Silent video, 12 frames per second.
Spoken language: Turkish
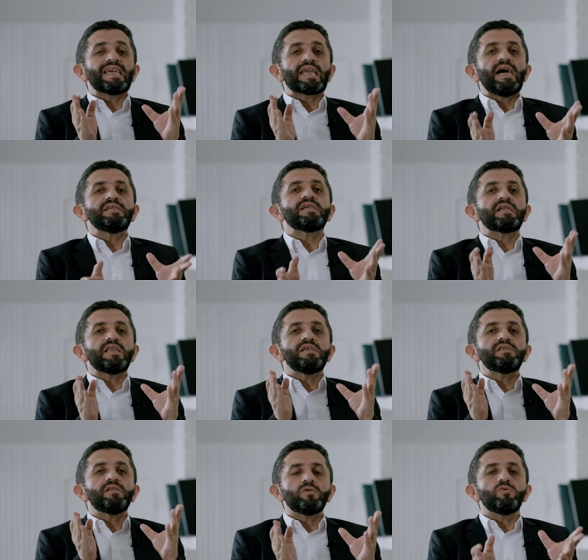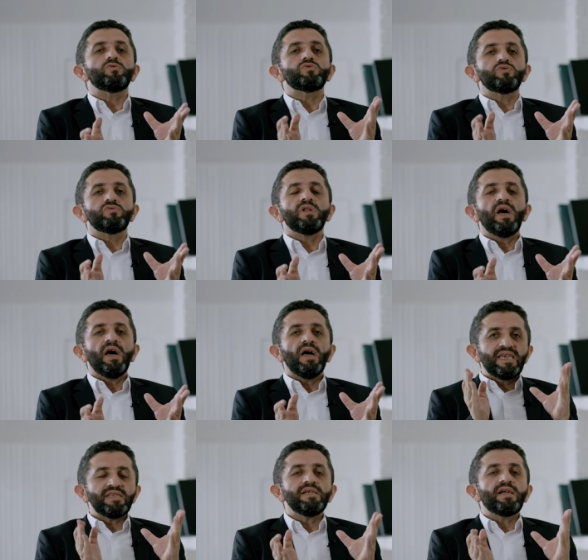gerçekleştiği konusunda
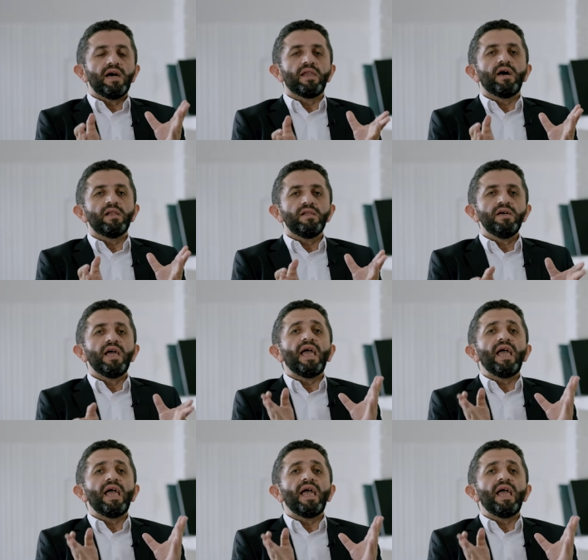kesin kararlı.